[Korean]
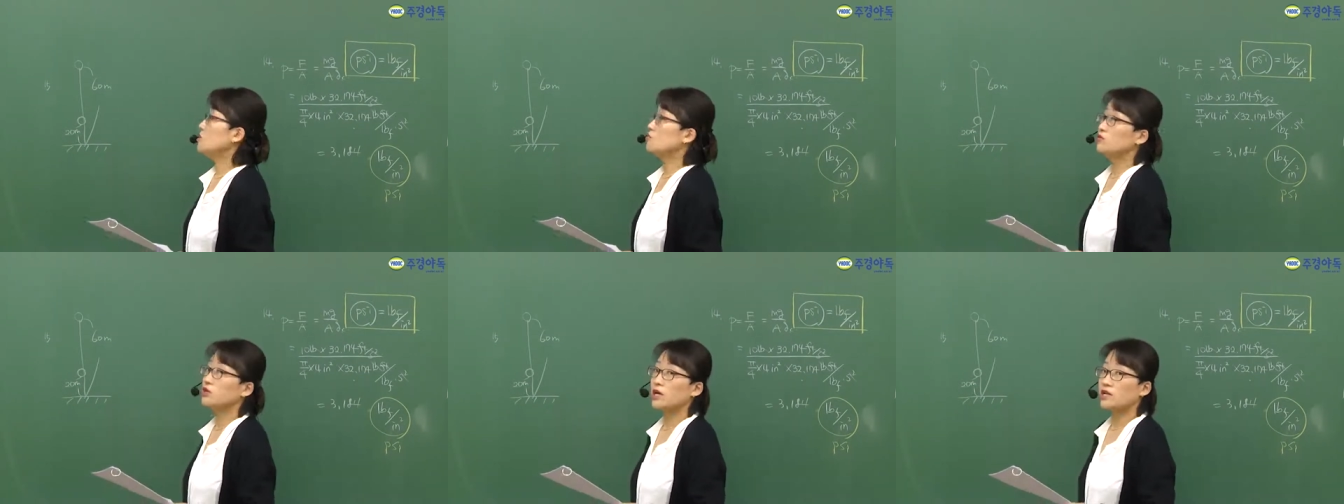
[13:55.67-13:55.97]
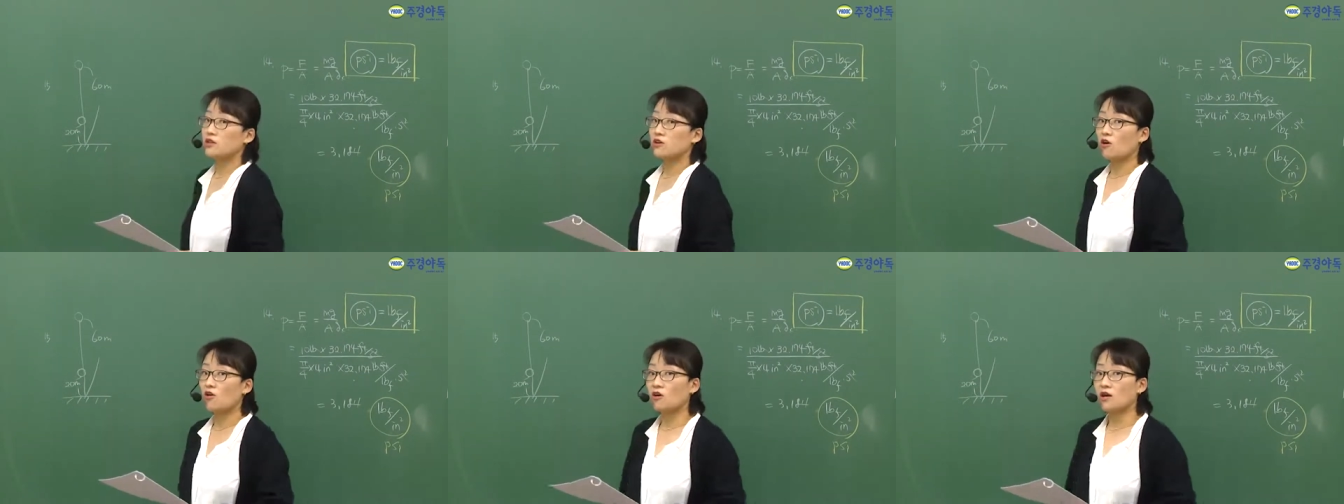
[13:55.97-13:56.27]

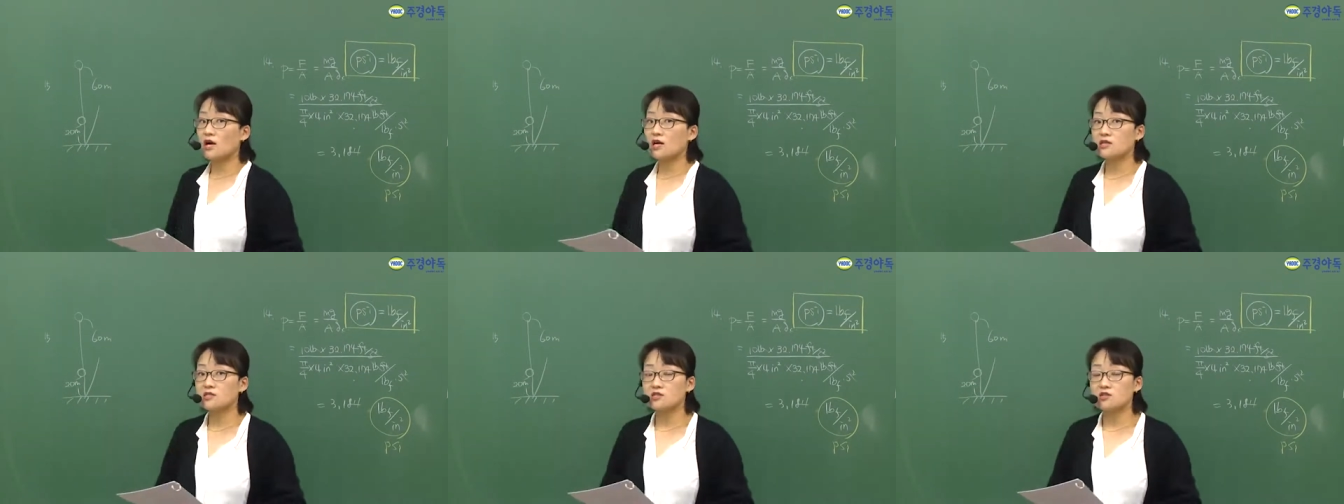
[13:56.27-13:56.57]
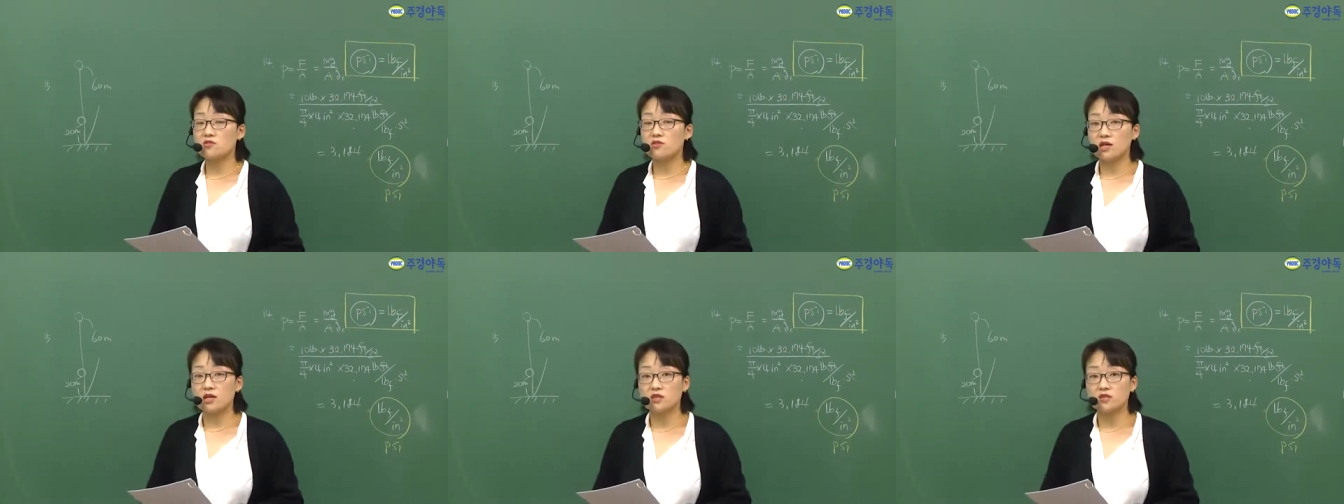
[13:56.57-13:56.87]
우리가
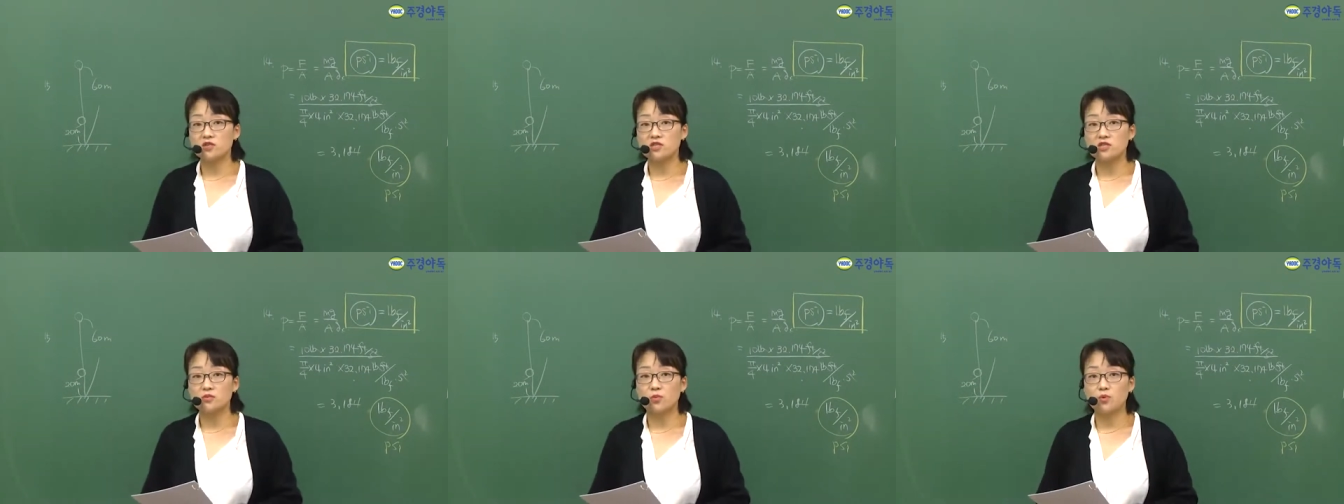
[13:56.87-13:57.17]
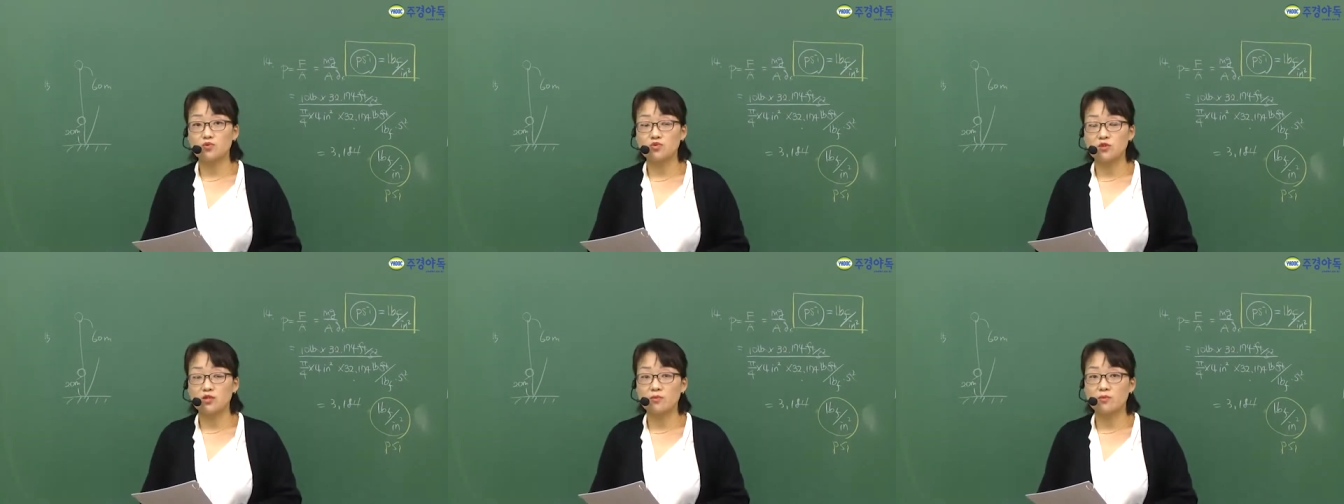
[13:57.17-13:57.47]
역학적 에너지
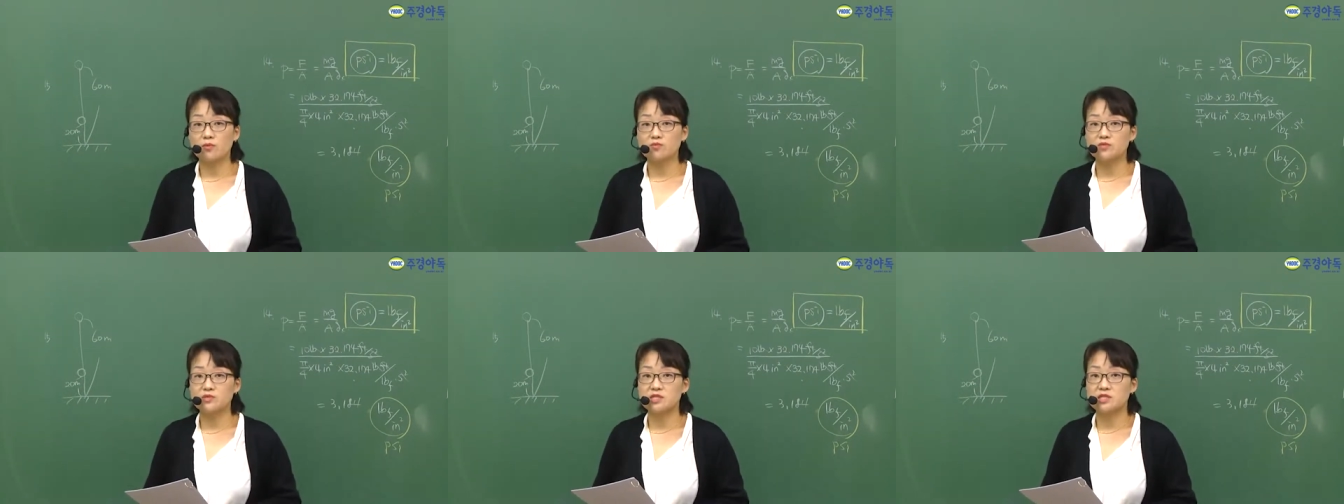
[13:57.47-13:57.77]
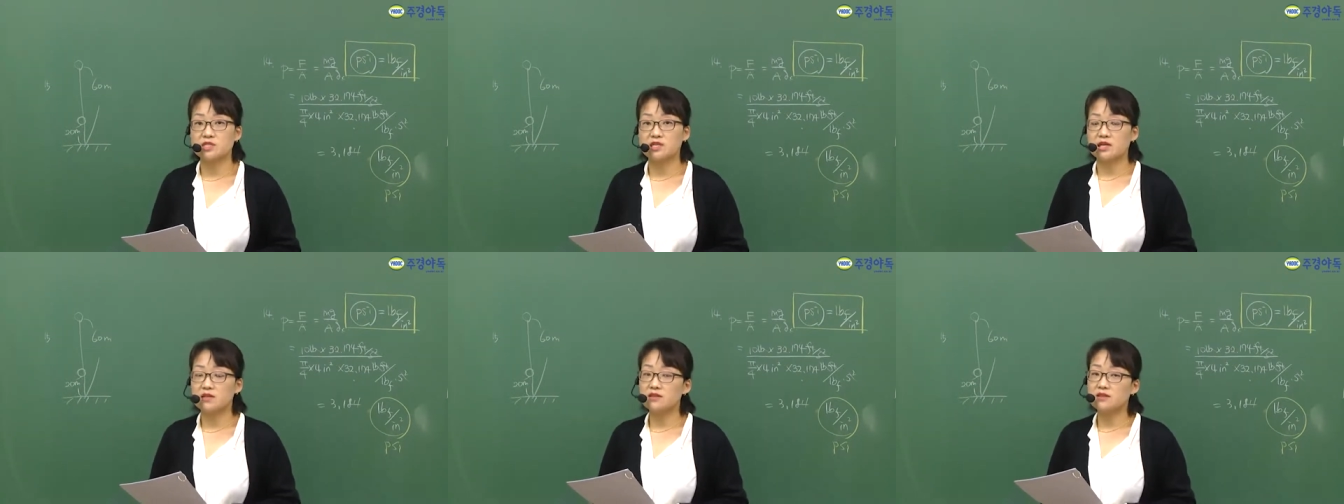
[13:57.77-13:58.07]
보존의
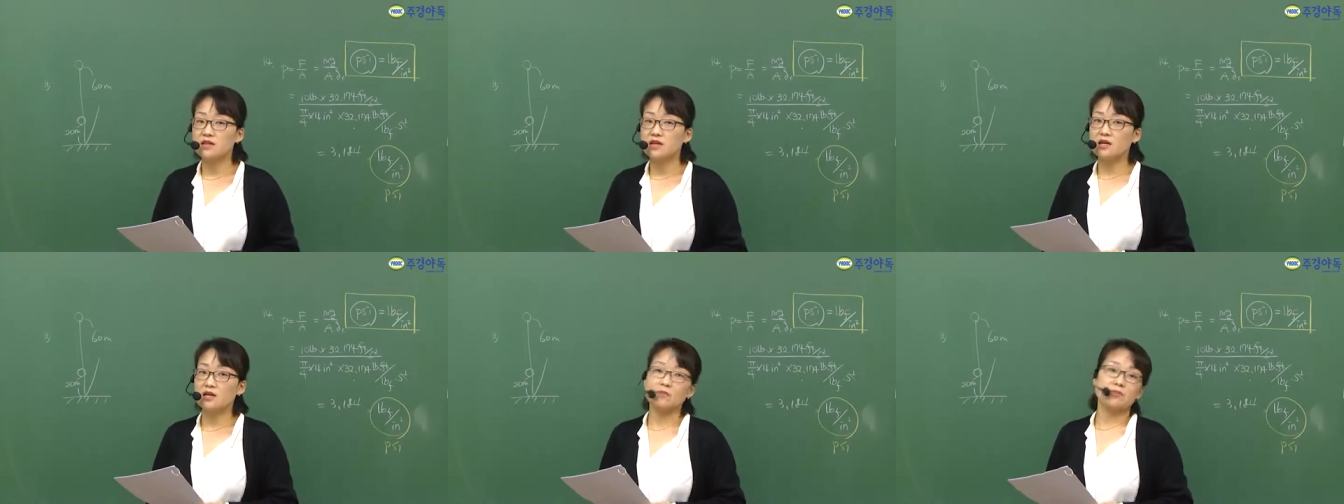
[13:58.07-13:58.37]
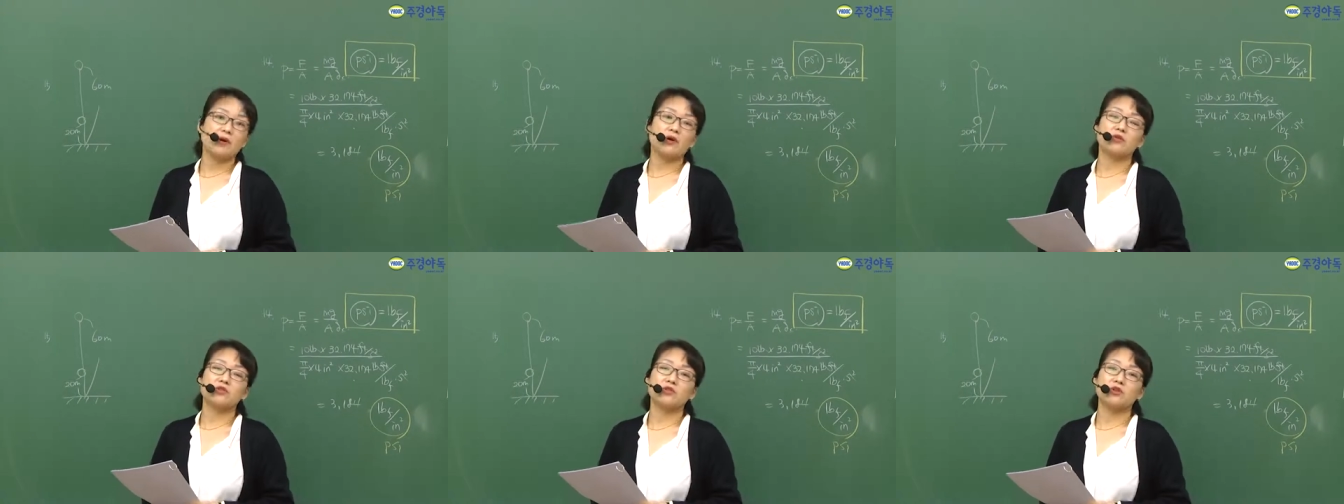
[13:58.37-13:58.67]
법칙 옛날에
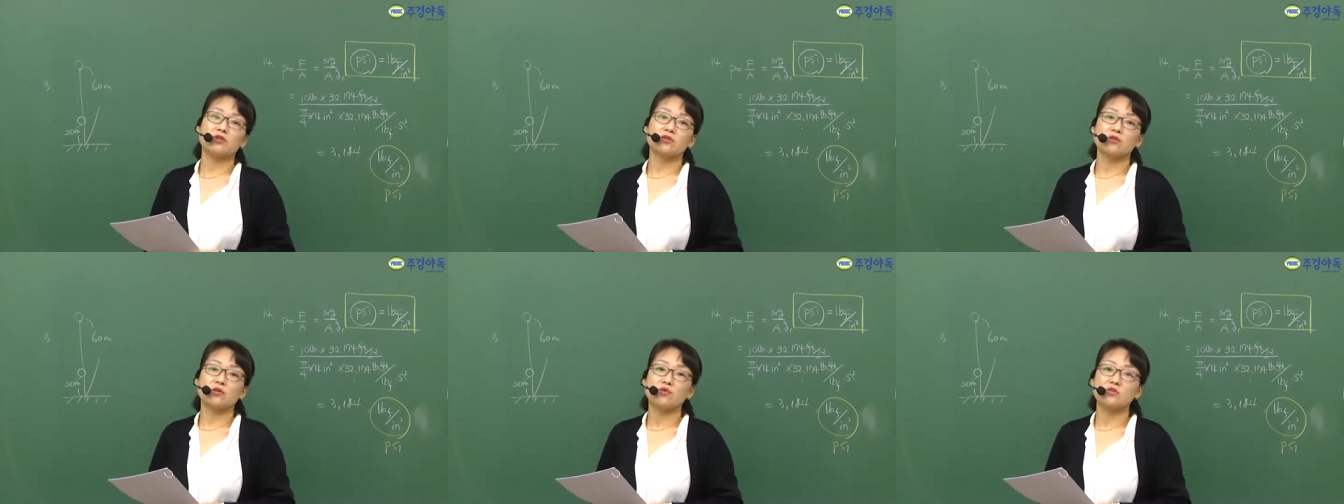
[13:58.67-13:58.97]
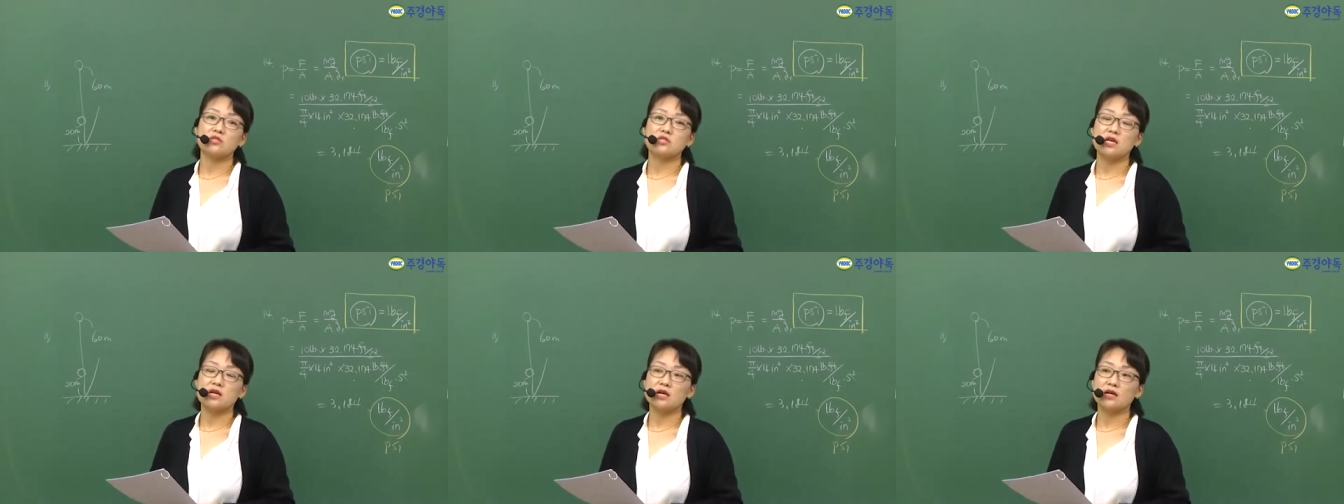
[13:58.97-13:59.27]
배웠던 거
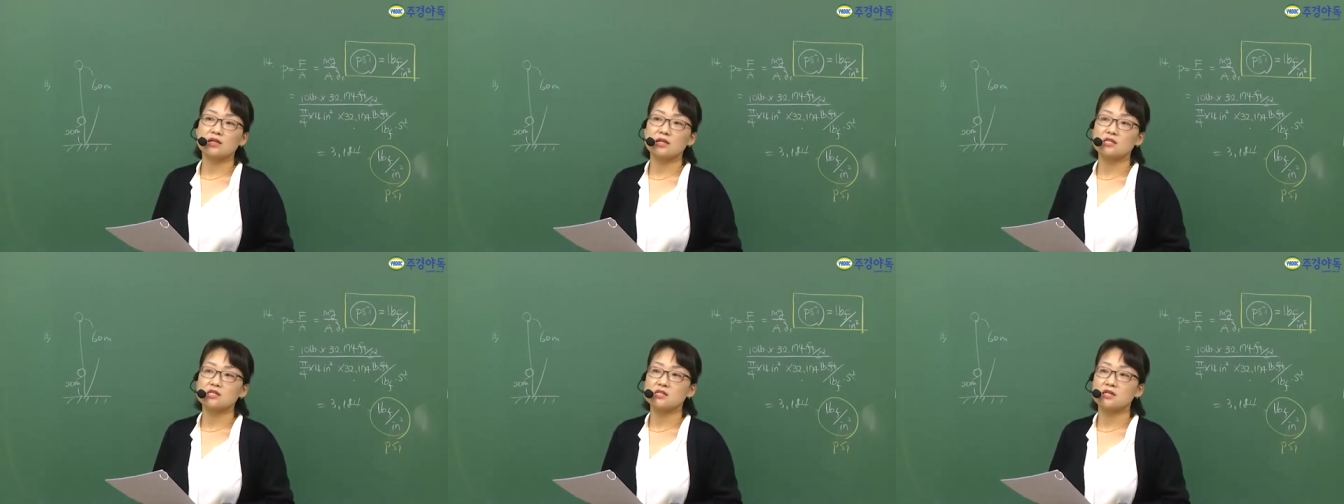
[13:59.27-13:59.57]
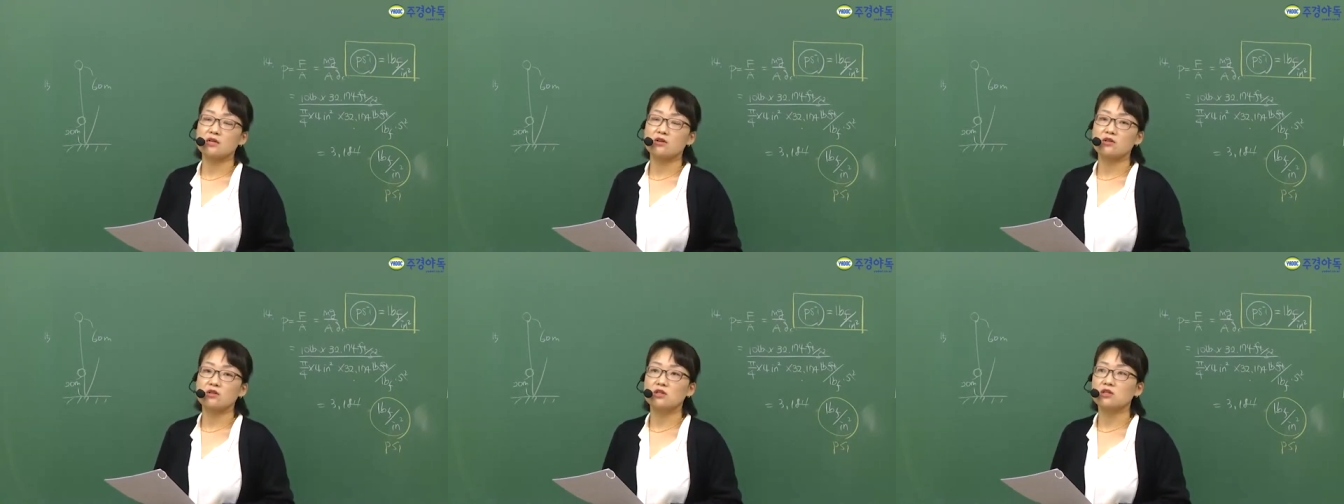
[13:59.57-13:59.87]
혹시
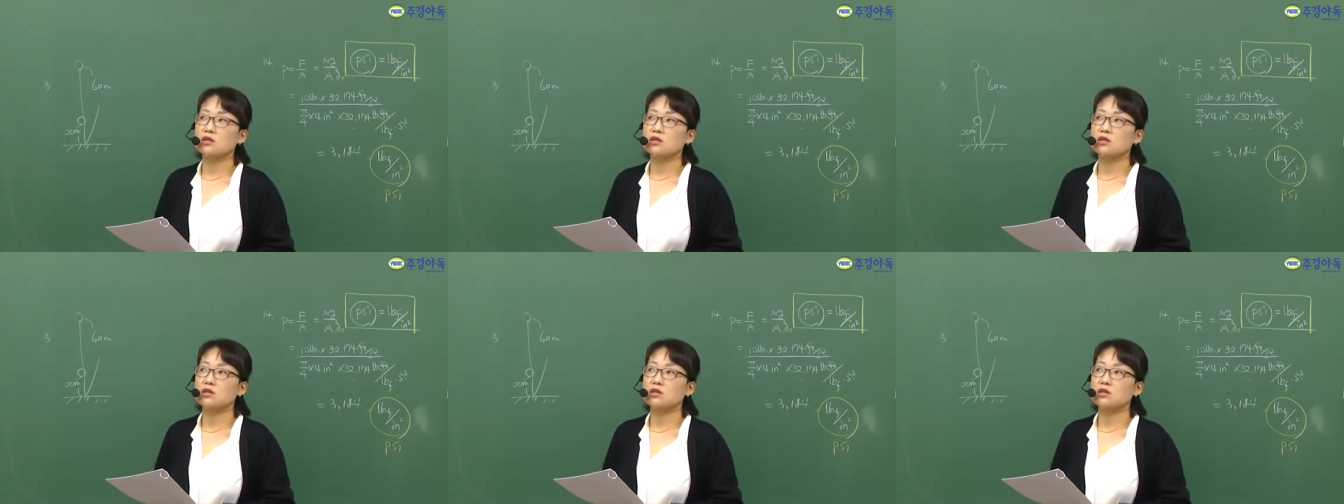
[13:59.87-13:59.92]
생각나시나요?